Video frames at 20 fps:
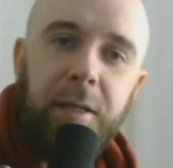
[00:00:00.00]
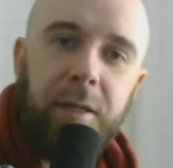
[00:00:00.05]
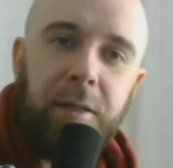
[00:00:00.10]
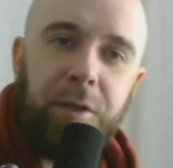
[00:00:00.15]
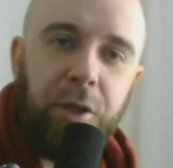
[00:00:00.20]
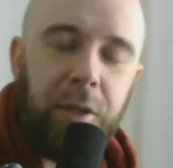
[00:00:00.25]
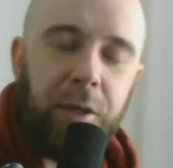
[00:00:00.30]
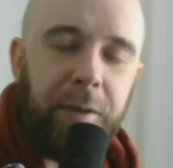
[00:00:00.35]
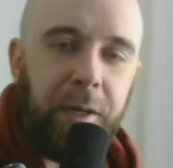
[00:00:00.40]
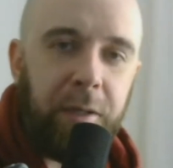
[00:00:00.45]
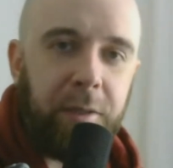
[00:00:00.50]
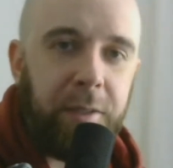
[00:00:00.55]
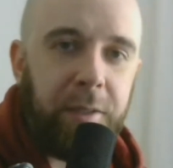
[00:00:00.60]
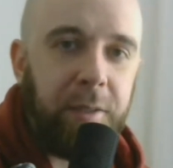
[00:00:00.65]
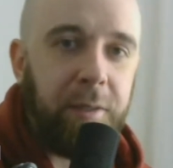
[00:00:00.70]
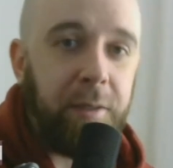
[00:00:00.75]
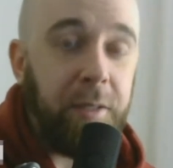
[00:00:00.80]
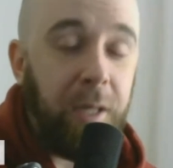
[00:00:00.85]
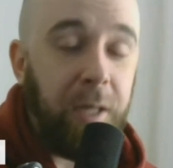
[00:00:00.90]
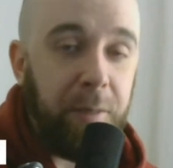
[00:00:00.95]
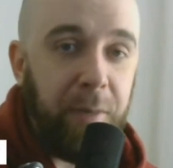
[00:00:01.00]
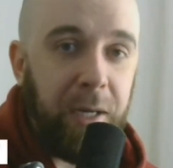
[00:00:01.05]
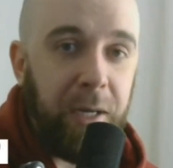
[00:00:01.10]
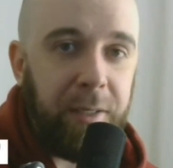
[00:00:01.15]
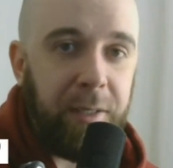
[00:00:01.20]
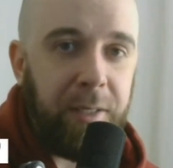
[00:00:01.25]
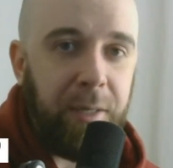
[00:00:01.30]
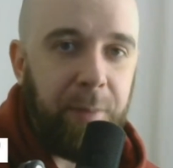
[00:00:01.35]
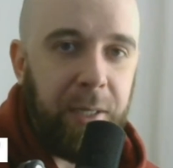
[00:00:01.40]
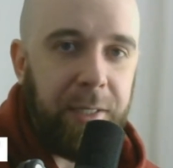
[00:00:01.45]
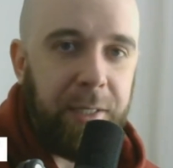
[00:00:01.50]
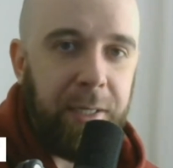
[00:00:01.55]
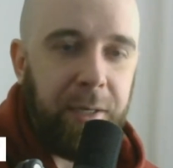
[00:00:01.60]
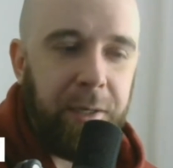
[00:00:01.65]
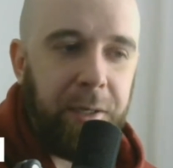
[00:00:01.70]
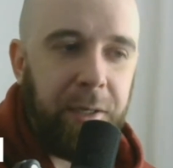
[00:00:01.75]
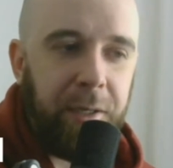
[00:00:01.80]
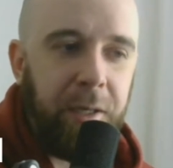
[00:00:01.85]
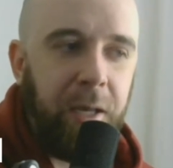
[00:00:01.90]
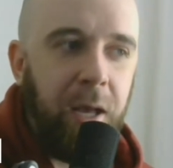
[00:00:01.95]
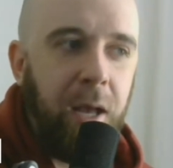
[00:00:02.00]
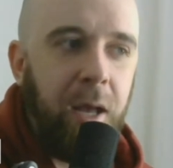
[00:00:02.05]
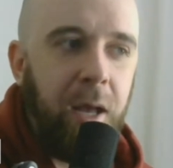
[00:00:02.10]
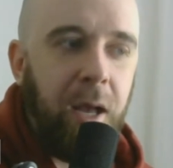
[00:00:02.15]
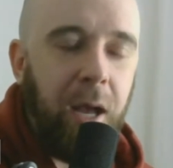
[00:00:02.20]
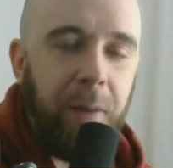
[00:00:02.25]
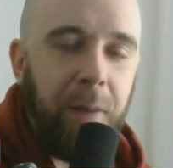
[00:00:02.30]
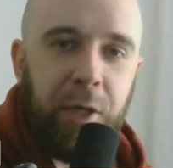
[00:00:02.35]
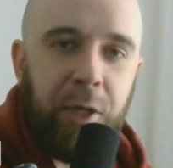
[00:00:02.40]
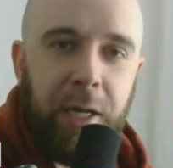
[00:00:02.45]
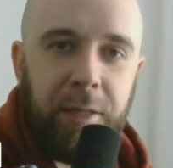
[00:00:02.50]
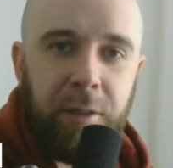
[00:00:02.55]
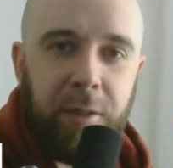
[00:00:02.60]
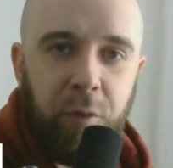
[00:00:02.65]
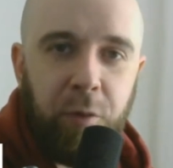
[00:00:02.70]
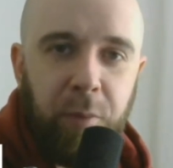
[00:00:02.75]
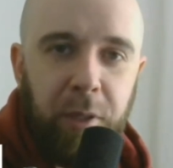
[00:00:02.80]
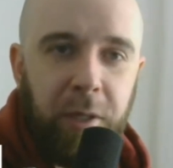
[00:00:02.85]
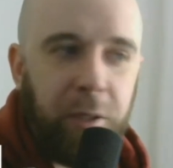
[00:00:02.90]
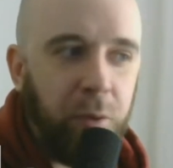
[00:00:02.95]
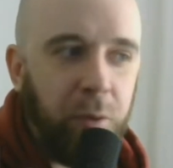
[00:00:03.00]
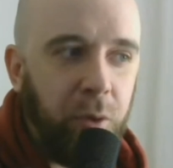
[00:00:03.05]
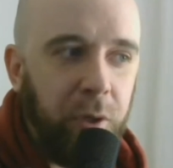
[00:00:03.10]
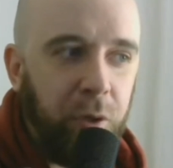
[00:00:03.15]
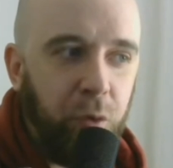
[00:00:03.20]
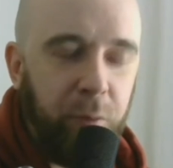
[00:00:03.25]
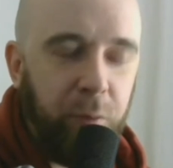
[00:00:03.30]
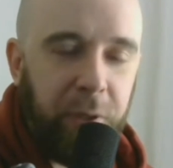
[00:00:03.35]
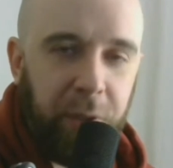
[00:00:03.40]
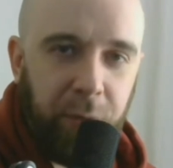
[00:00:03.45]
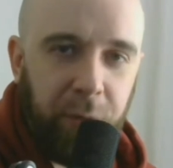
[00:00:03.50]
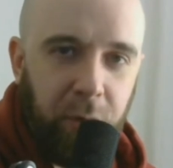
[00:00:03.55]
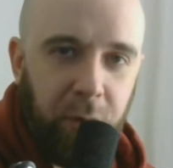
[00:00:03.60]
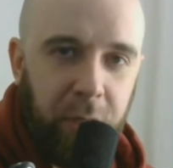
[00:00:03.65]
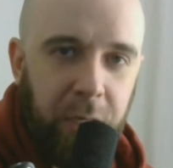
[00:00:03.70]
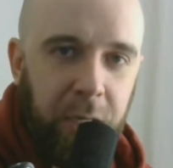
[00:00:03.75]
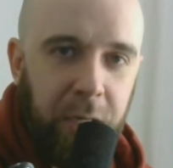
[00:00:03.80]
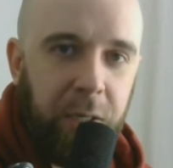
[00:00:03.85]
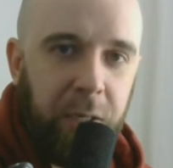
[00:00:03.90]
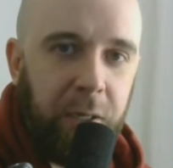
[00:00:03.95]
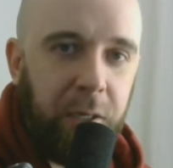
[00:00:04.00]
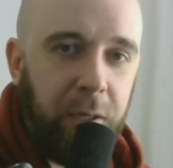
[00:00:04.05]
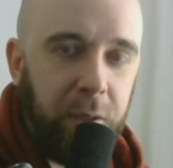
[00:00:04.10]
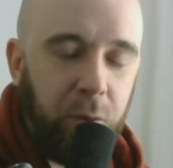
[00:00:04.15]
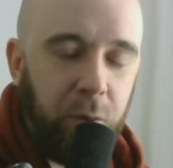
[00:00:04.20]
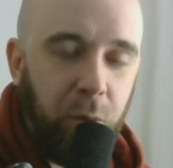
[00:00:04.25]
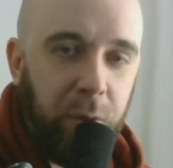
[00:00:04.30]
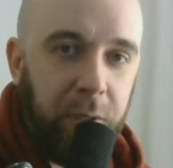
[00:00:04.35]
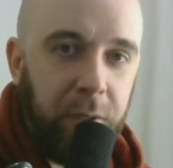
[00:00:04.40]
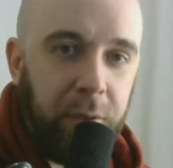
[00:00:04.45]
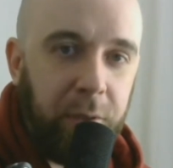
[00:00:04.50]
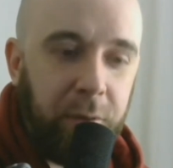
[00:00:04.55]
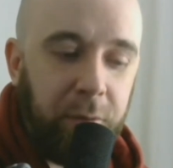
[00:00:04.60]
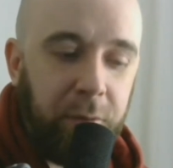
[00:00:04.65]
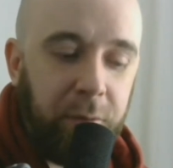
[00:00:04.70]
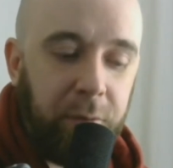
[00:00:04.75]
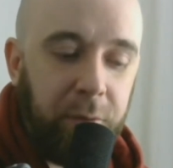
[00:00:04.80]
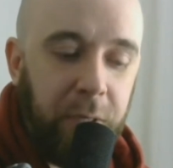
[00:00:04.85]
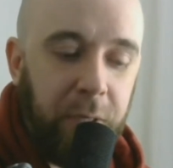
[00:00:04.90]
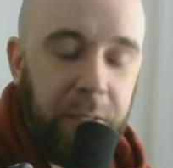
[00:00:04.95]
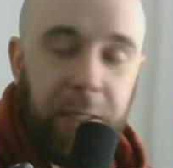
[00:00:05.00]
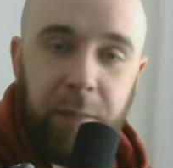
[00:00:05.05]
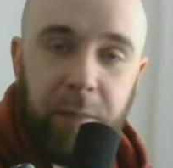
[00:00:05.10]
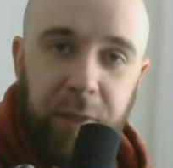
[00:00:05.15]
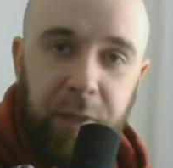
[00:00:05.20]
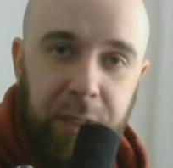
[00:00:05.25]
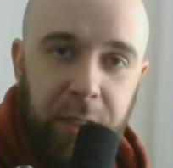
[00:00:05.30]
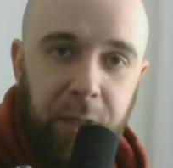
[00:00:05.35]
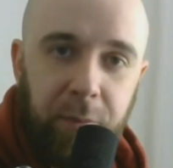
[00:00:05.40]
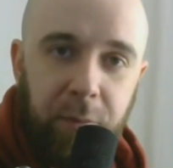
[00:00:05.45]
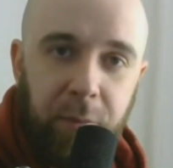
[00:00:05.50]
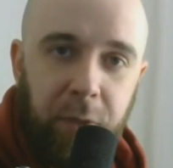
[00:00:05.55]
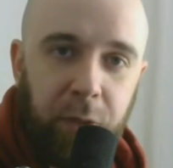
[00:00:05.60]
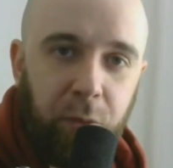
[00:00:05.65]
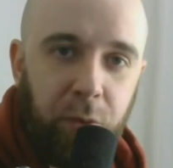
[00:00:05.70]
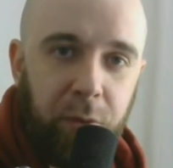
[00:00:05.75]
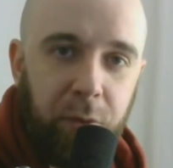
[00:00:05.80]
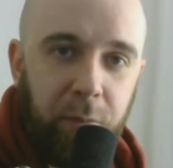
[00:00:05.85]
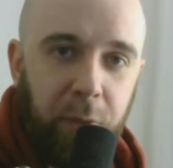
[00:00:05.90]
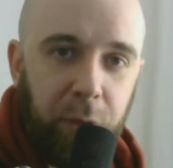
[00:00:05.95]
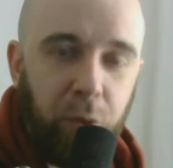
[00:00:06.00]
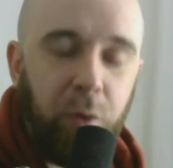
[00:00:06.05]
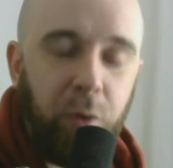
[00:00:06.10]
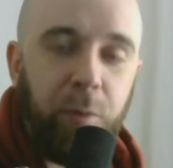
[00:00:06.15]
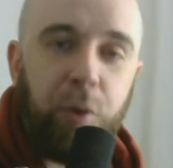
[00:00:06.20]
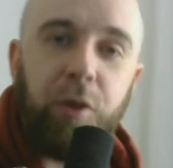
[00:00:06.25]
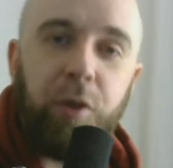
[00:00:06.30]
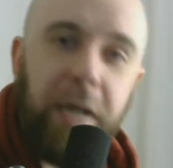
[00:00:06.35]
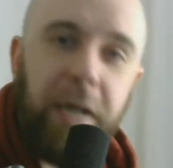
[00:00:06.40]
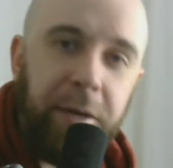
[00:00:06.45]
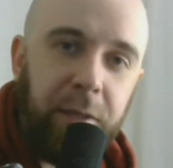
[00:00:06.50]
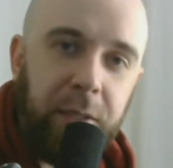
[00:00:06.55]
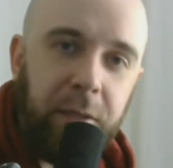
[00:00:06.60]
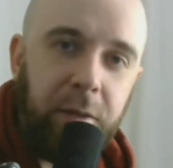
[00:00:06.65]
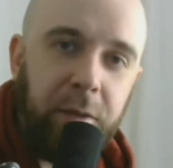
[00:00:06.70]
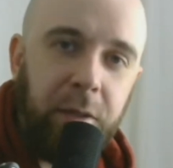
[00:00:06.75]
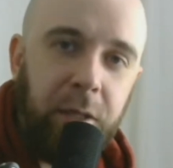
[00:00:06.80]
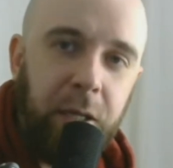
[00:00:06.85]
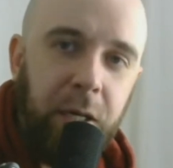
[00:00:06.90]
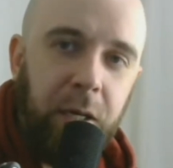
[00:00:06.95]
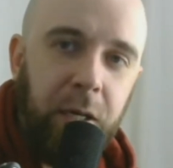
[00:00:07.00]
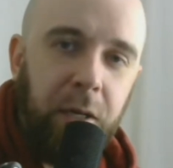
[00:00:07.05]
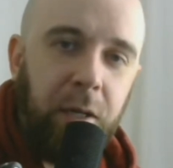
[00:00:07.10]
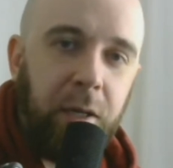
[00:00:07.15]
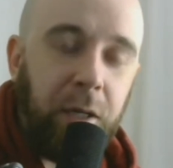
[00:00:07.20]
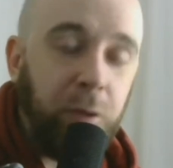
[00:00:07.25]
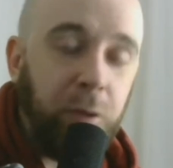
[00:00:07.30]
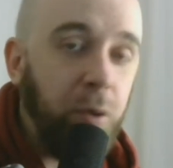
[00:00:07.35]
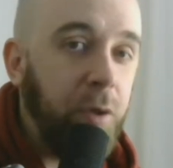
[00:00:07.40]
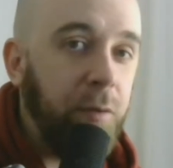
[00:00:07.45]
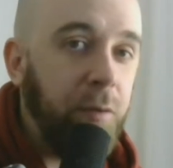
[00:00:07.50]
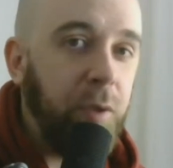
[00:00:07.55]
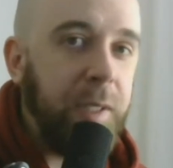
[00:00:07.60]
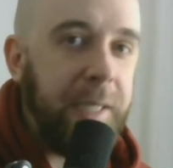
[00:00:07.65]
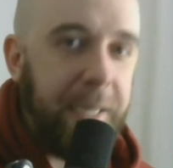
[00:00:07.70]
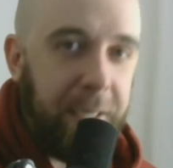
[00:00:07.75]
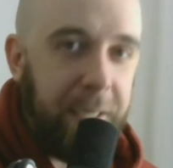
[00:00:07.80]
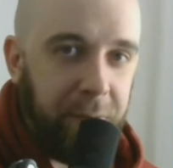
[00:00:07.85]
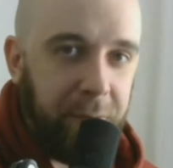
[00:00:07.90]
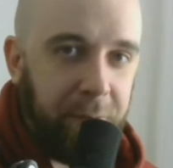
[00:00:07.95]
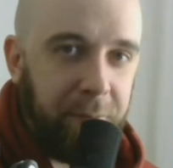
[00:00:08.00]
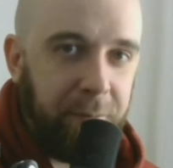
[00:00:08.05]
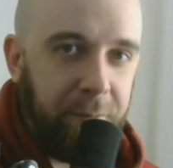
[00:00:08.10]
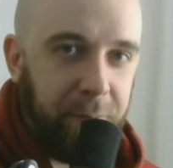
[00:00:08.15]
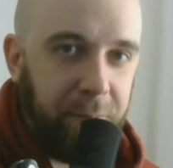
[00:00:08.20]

Человек с нормальной самооценкой общается с людьми, которые любят его и которые хотят быть с ним, которым, которым он нравится, которые его ценят.